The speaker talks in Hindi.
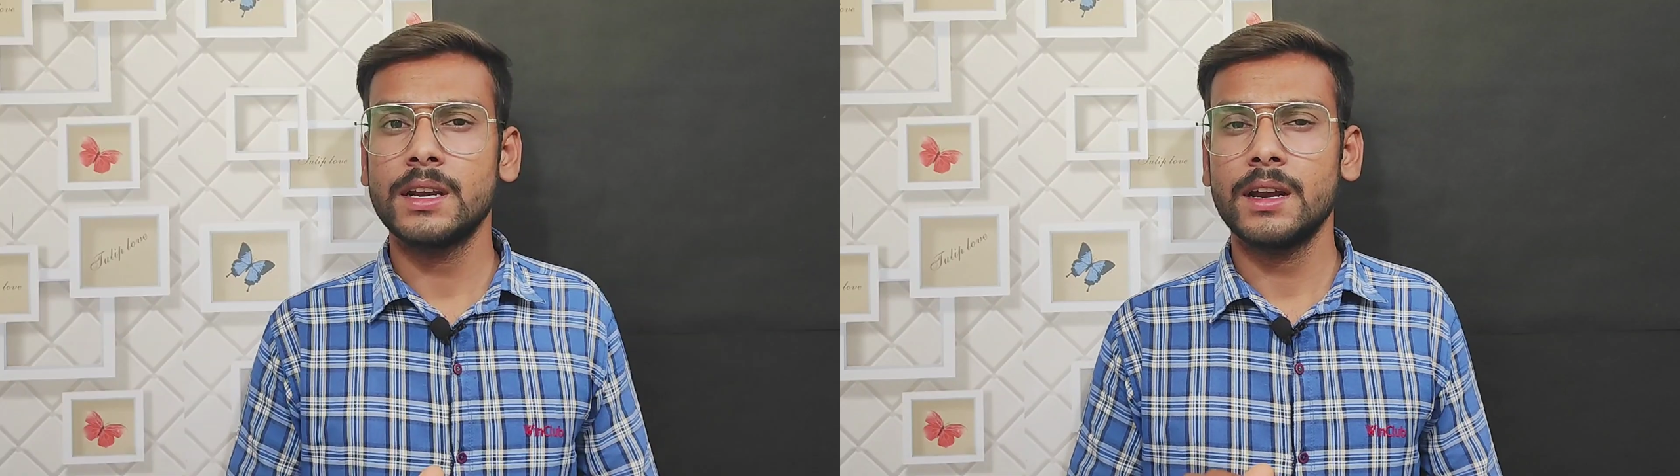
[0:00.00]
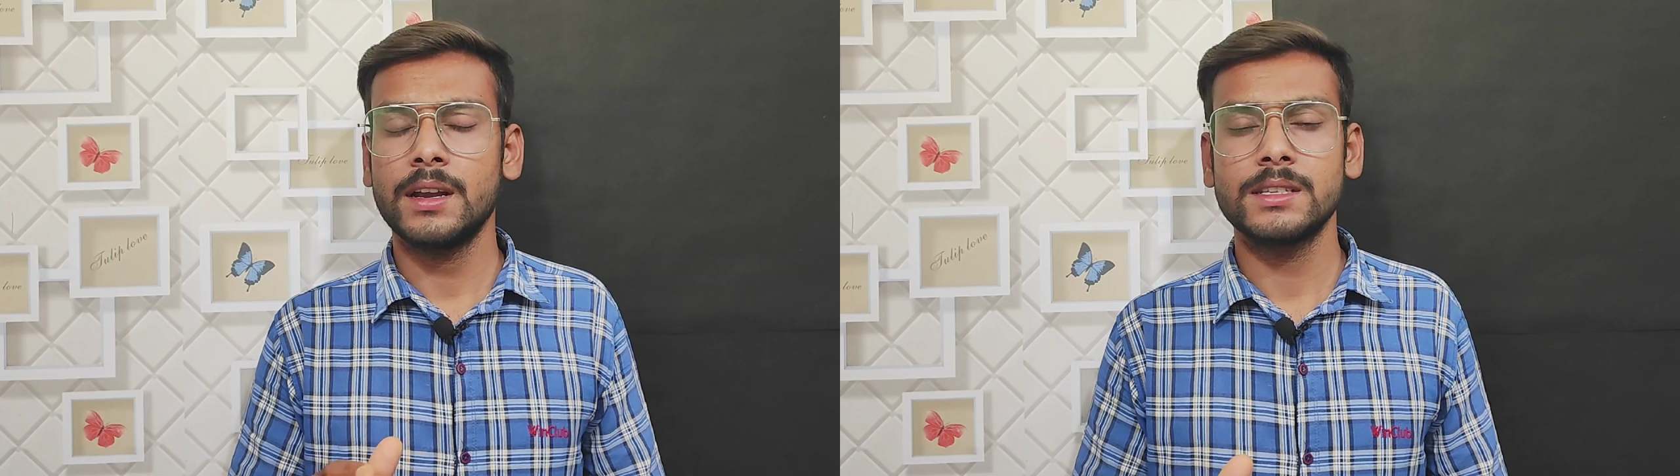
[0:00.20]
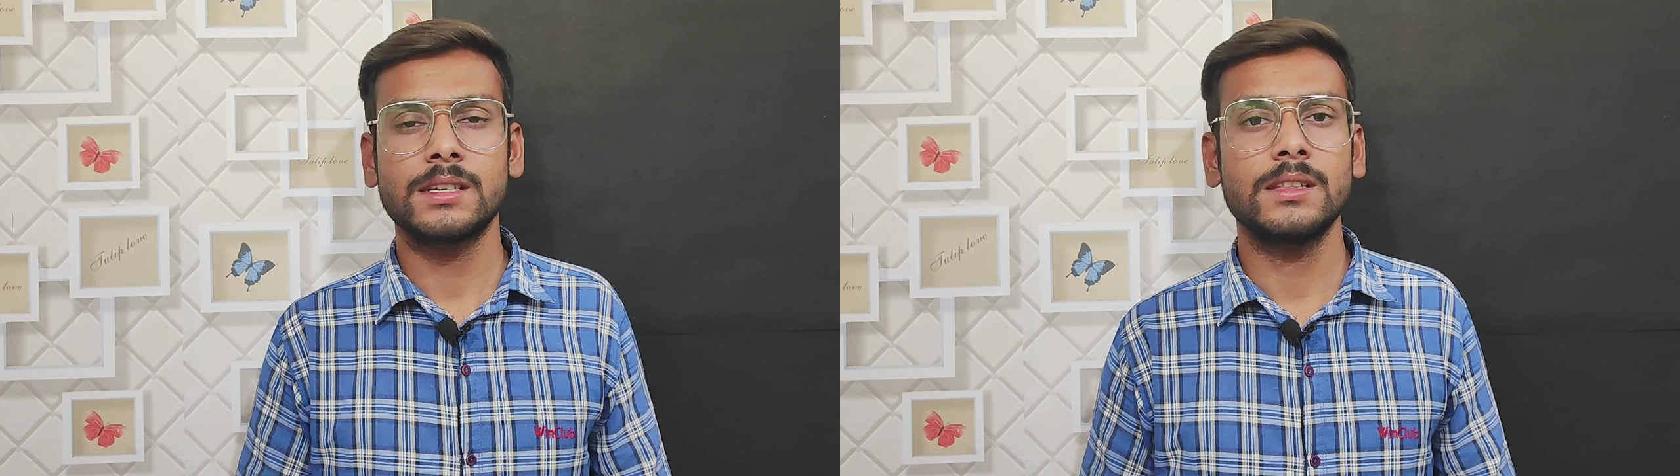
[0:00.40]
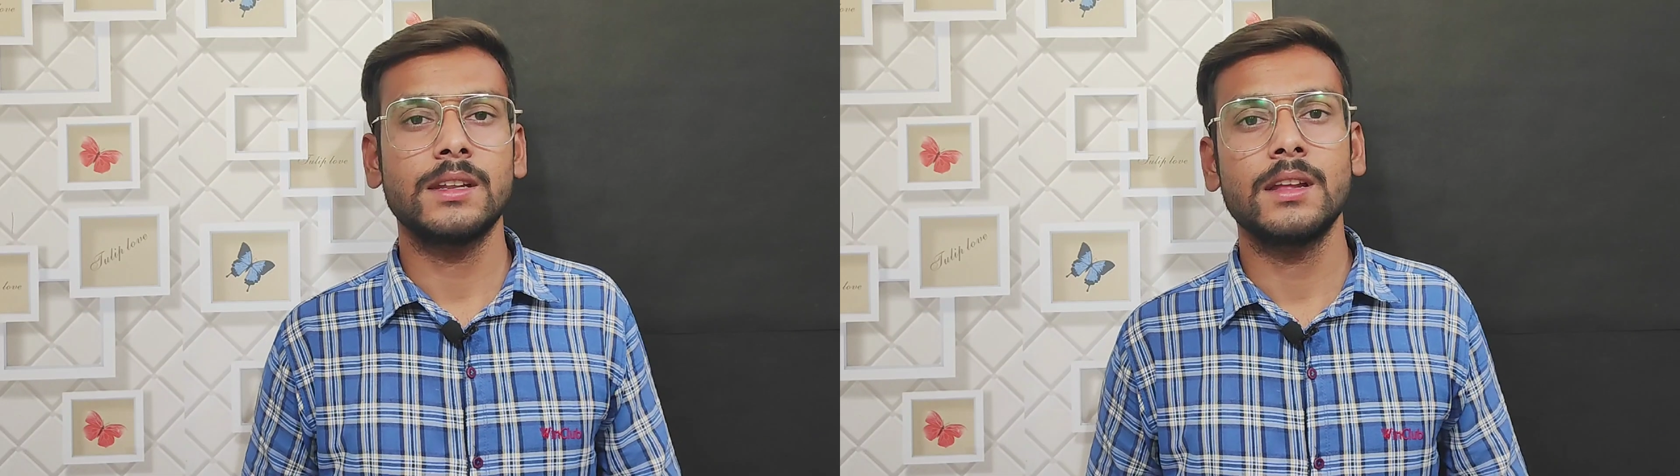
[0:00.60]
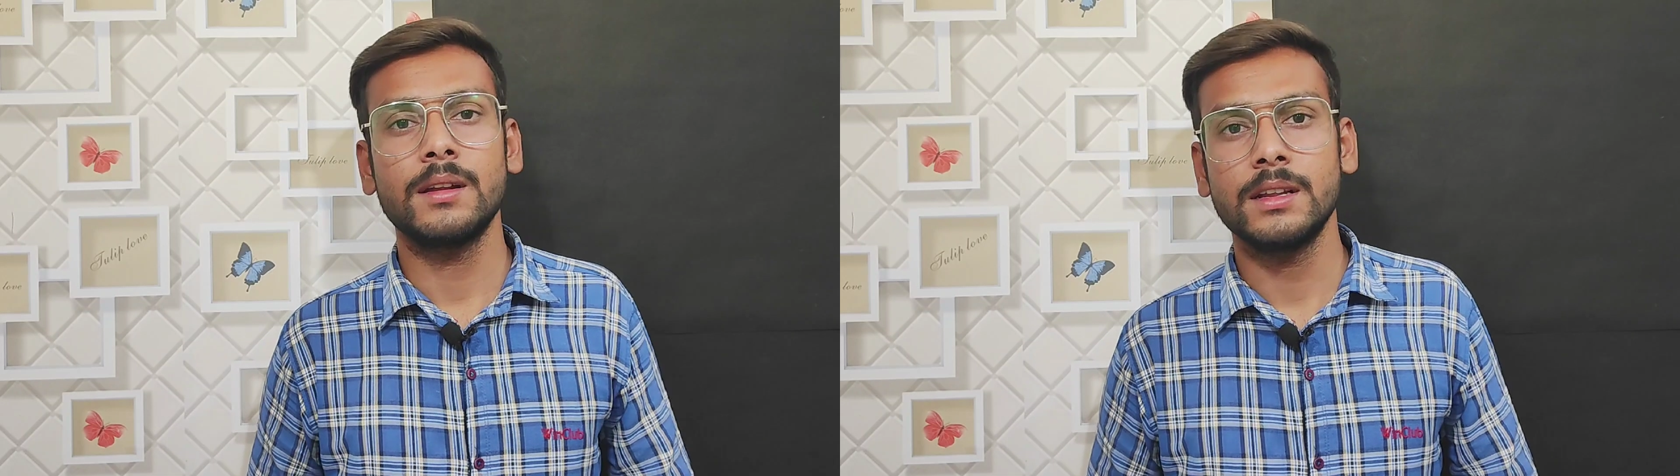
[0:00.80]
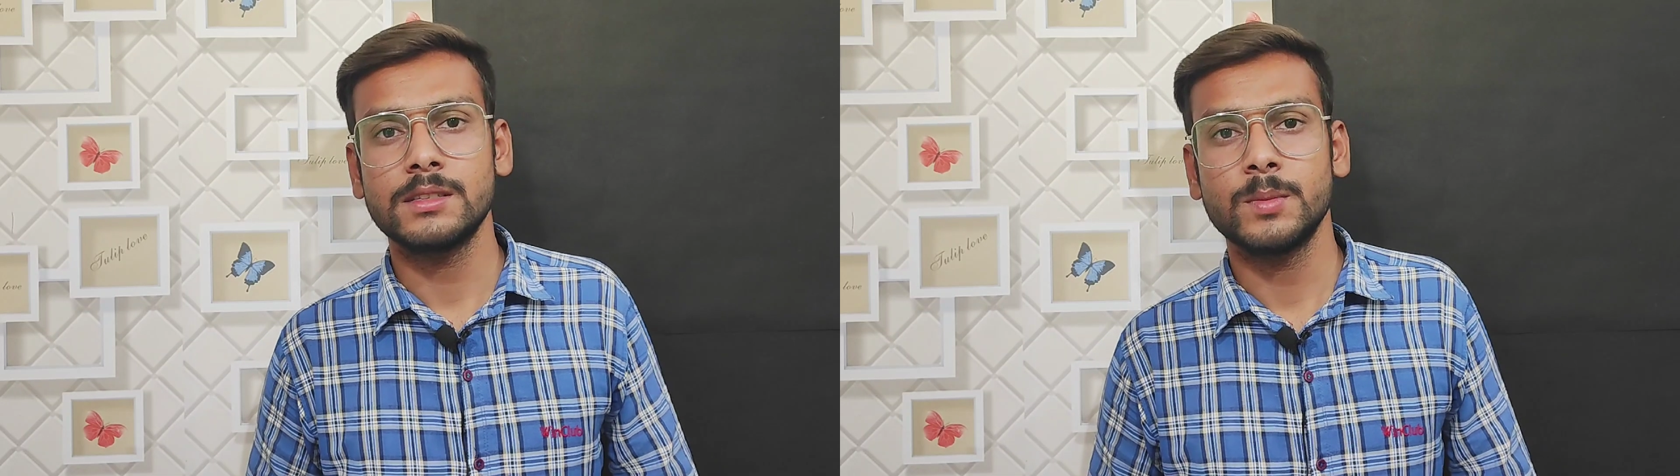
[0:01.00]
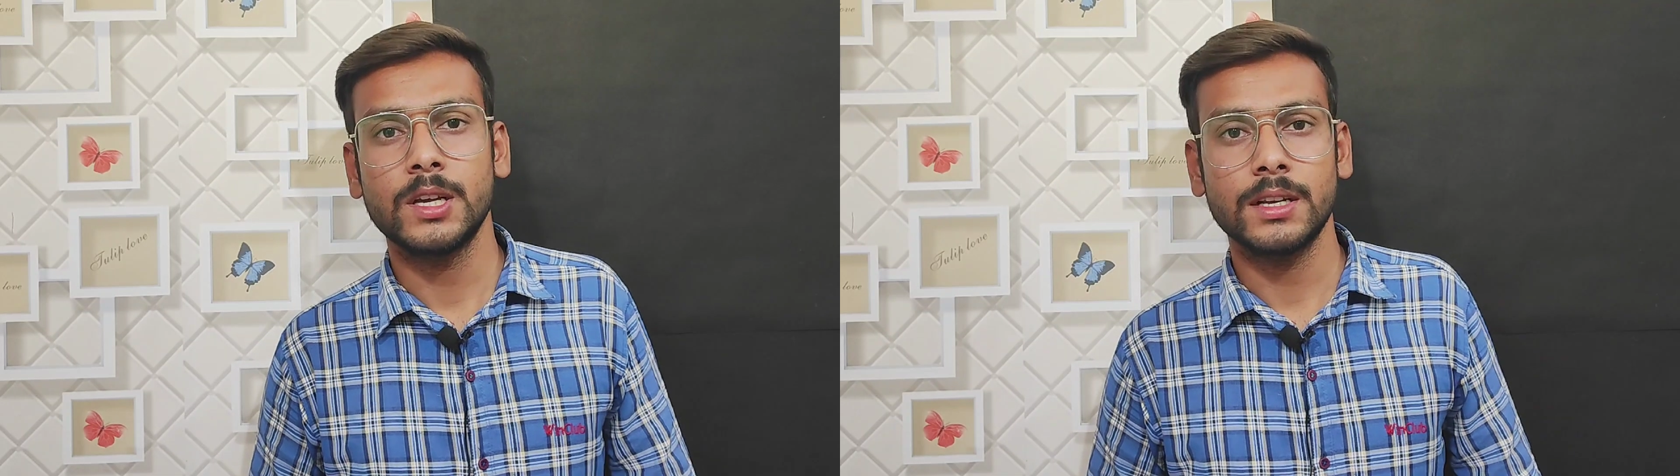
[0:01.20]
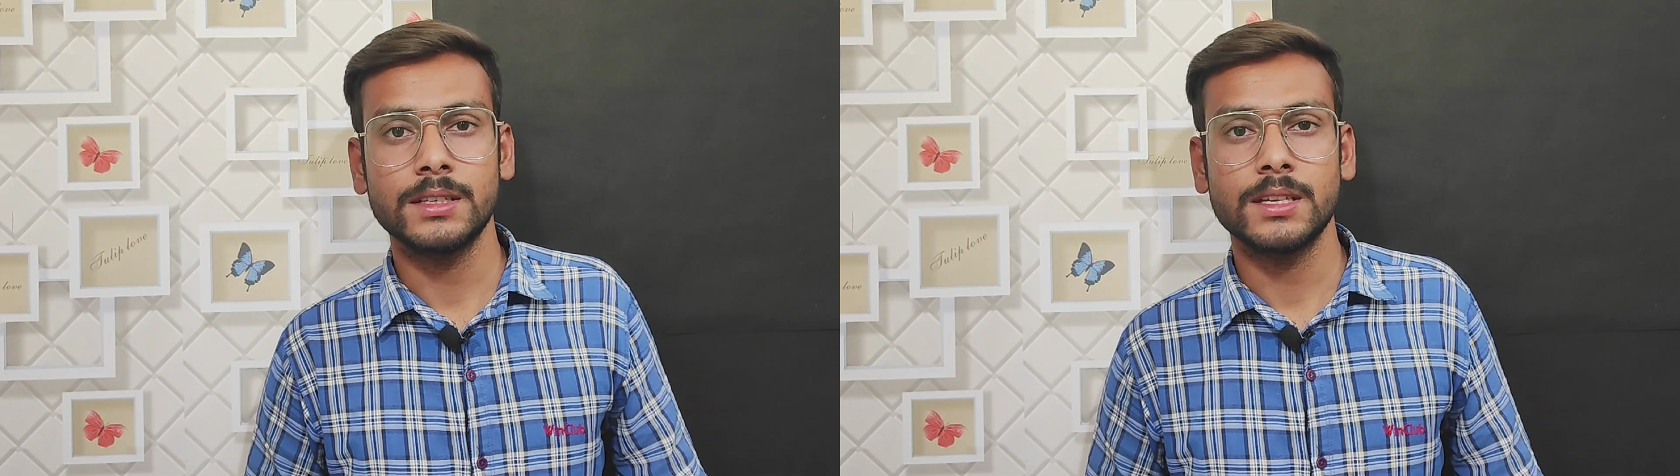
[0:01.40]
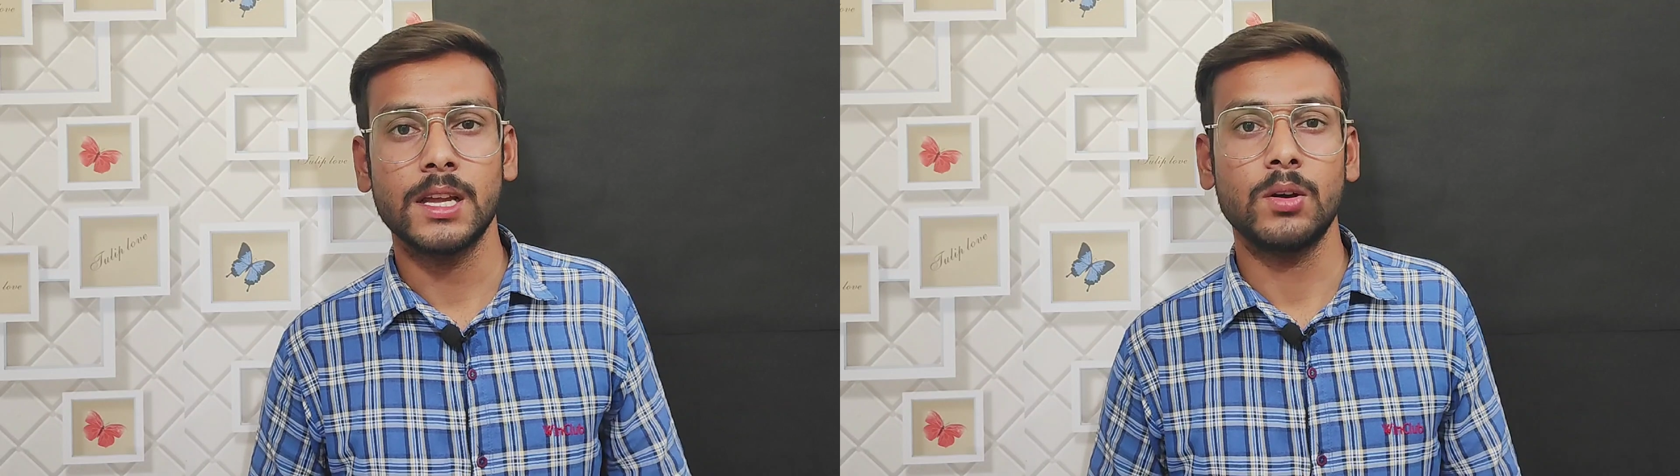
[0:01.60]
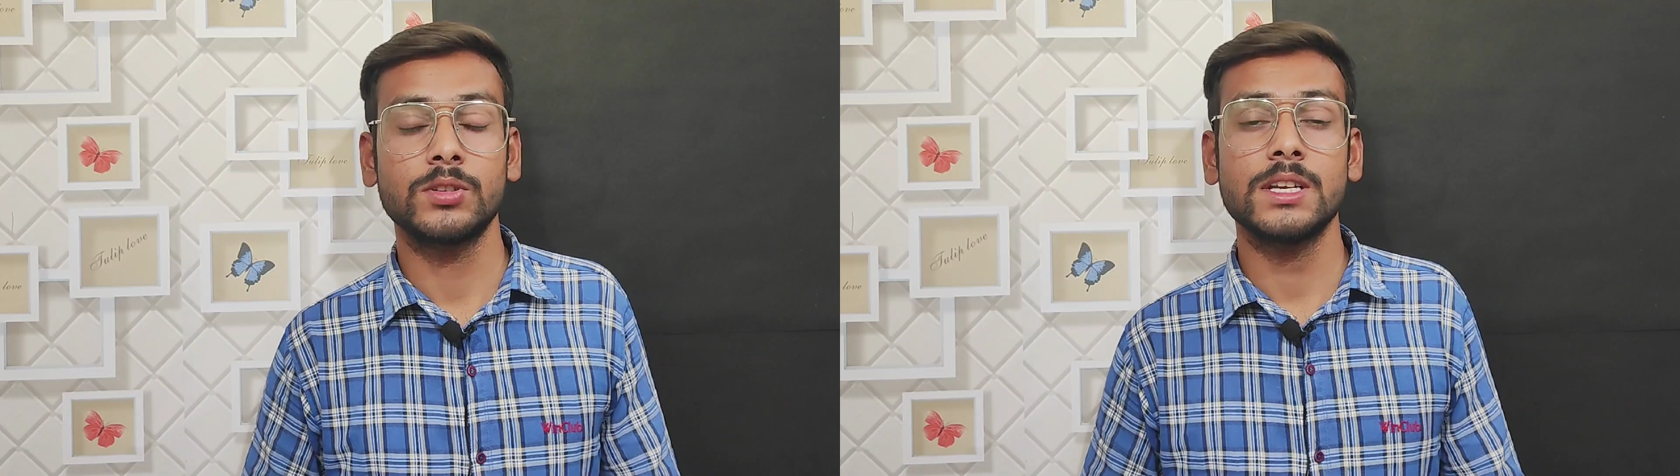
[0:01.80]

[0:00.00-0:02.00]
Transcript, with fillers: इन टेन डेज के अंदर ये रिलीज भी कर दिए जाएंगे और